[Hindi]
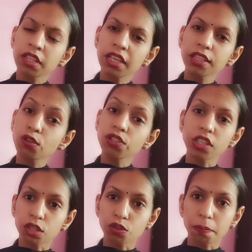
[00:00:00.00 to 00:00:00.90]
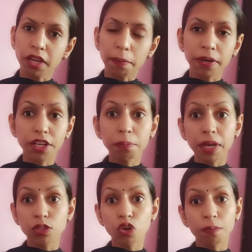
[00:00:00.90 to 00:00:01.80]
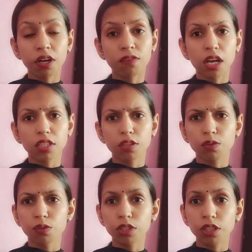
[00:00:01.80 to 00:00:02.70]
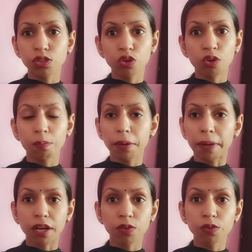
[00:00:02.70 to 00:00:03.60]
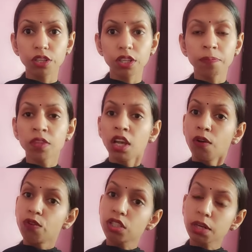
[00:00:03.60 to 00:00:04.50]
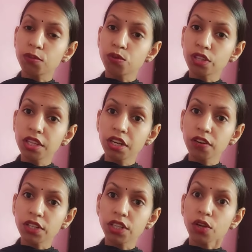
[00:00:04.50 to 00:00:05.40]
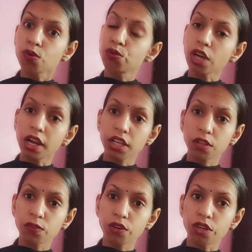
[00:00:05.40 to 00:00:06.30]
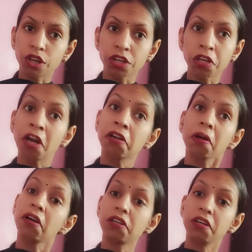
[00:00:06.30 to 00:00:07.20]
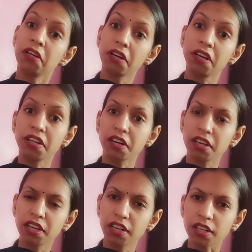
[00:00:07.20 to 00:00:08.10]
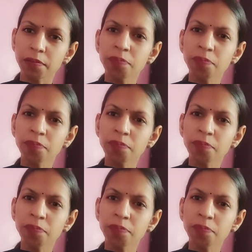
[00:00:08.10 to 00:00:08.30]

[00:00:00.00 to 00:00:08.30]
क्या सोच रही है तू अपने आप ने कि मैं जो बकवास करूंगी जो गोबर फेंकूंगी वो सब सुन दी रहेगी और कुछ आगे तो वो नहीं करेगी हट हट लिकड़ लिकड़ लिकड़